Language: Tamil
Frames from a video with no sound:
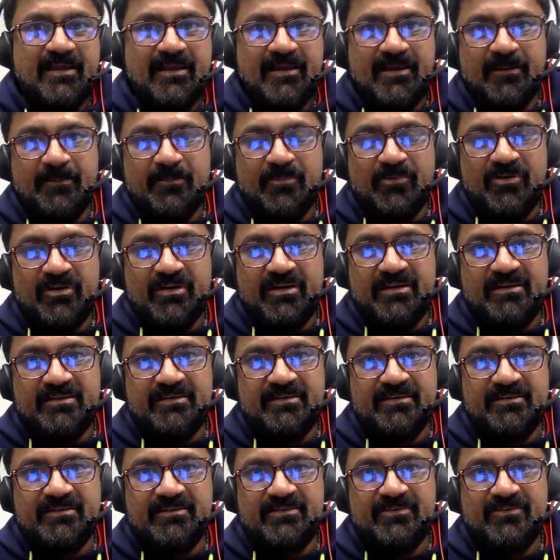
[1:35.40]
இல்லை
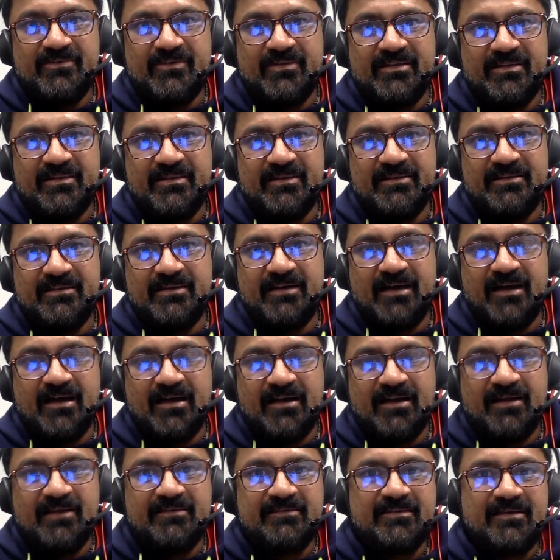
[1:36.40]
பொலிட்டீஷியன்ஸ் வந்து
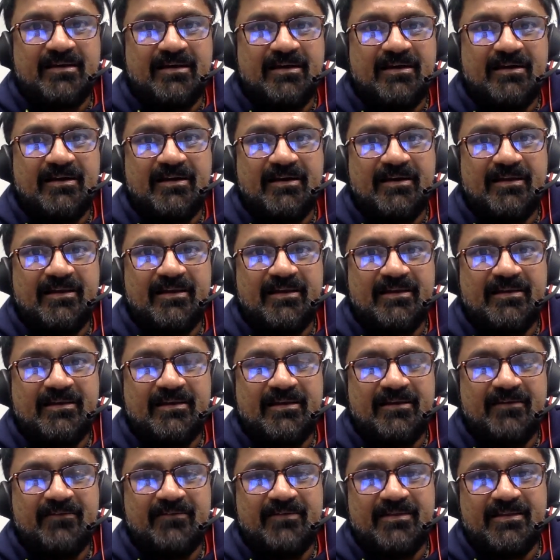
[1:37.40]
ஆர் ஆசா
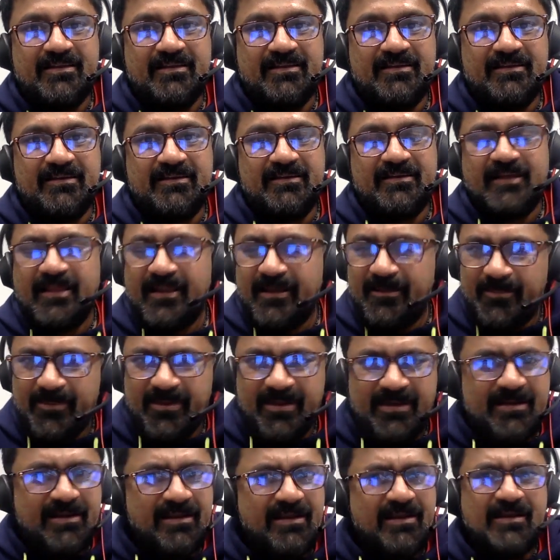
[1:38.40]
இல்லட்டினா வந்து நிறைய
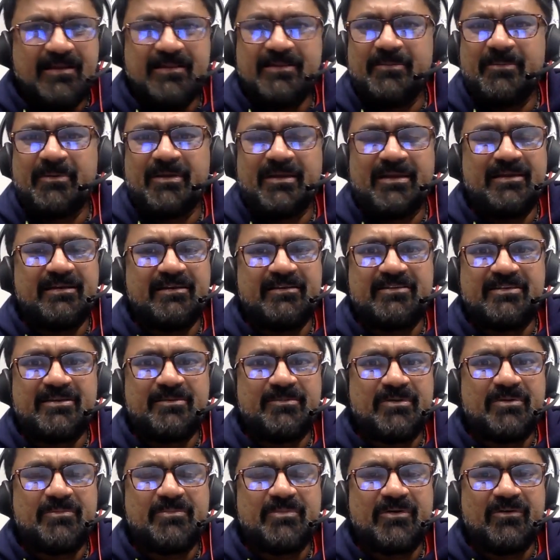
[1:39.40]
பேர்கிட்ட இந்த மாதிரி
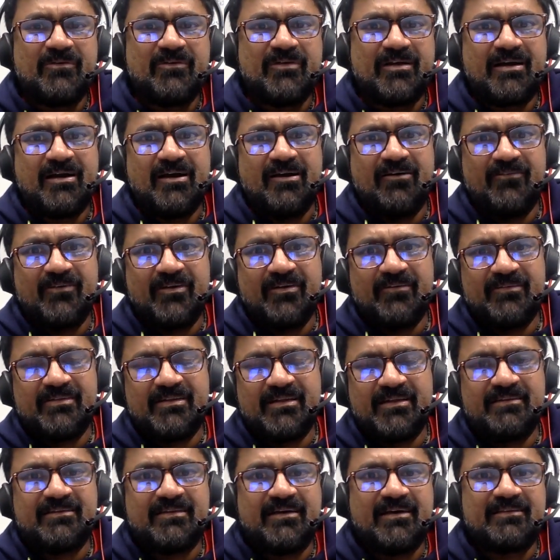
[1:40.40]
டிஸ்ட்ரிபியூட் பண்ணுவாங்க அவங்க
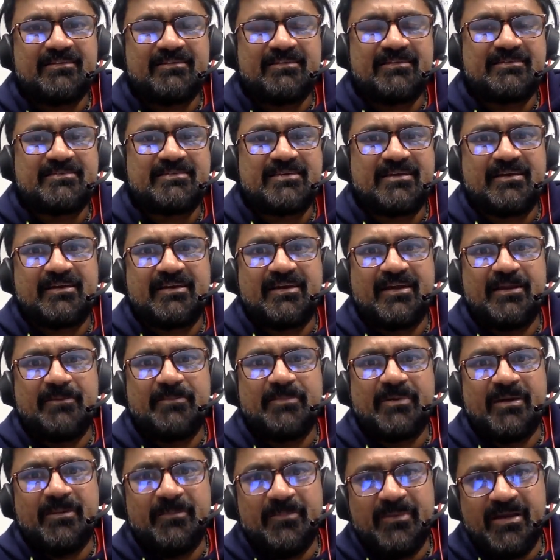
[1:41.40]
வந்து அதை அசட்ஸாக க்ரியேட்
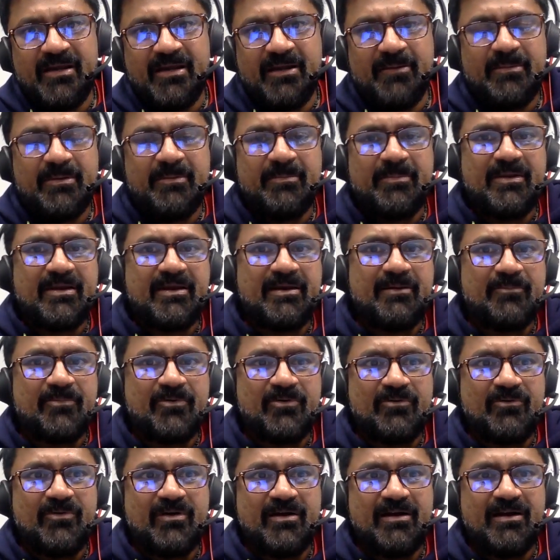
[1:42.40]
பண்ணி பினாமி பேரில்
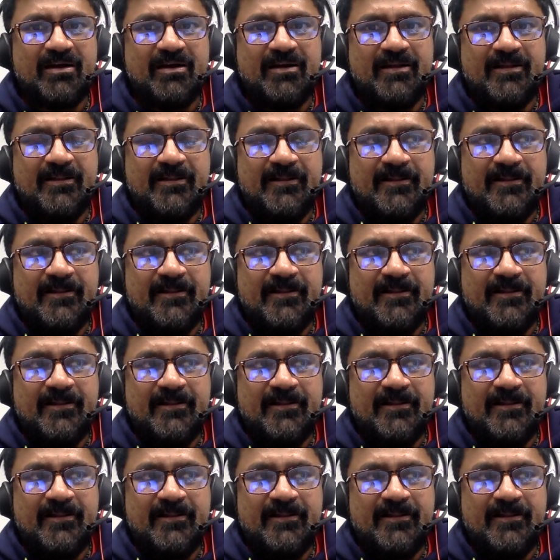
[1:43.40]
போடுவாங்க